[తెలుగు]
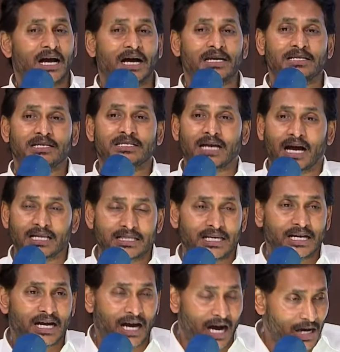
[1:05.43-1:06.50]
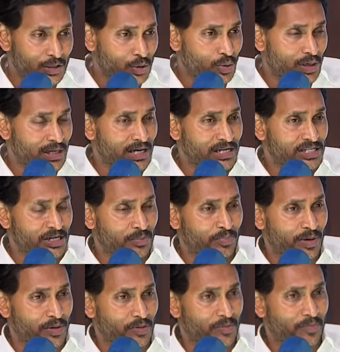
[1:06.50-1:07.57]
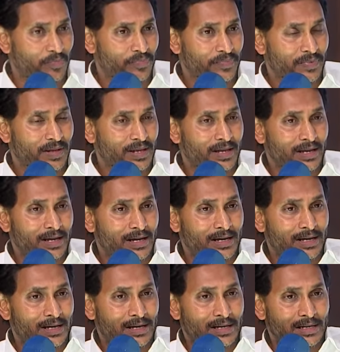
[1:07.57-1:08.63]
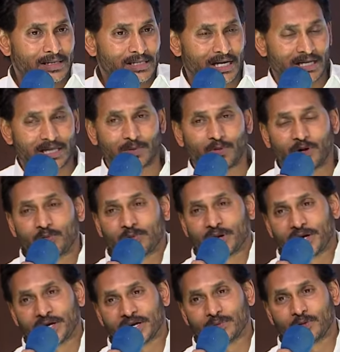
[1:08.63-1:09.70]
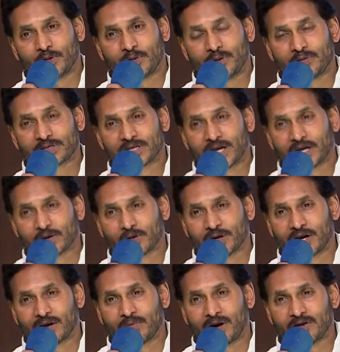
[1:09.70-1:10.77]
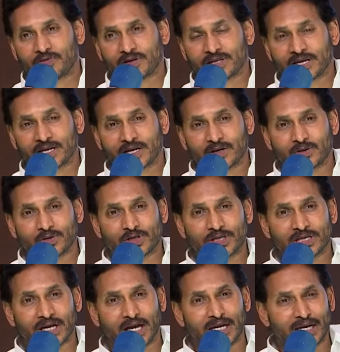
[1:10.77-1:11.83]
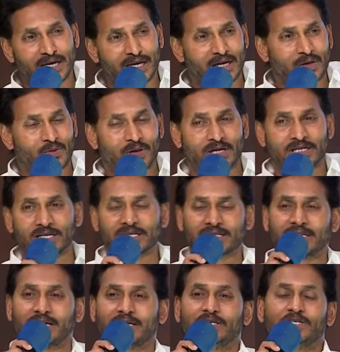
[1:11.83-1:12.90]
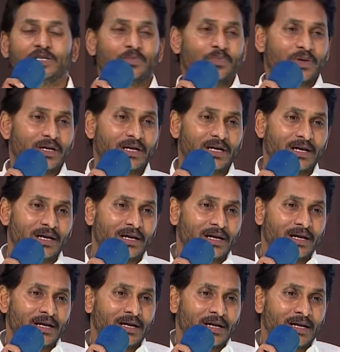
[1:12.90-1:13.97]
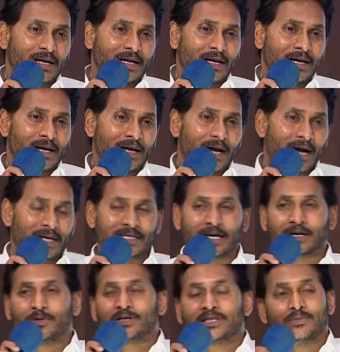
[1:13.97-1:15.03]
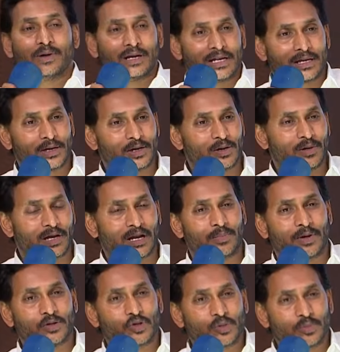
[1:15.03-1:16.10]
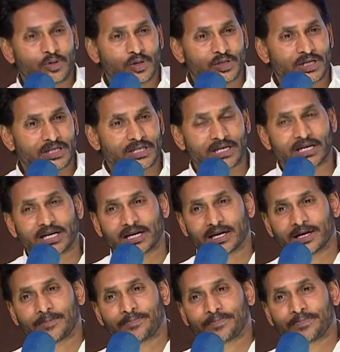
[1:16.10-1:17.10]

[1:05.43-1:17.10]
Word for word: కానిది సాధ్యం కాదు అని నేను చెప్పాను చంద్రబాబు నాయుడు ఏమో వ్యవసాయ రుణాలు మాఫీ దగ్గర నుంచి అన్నీ కూడా చేస్తానని చెప్పి ఆ తర్వాత మళ్ళీ రెండు వేల పంతొమ్మిది వచ్చేసరికి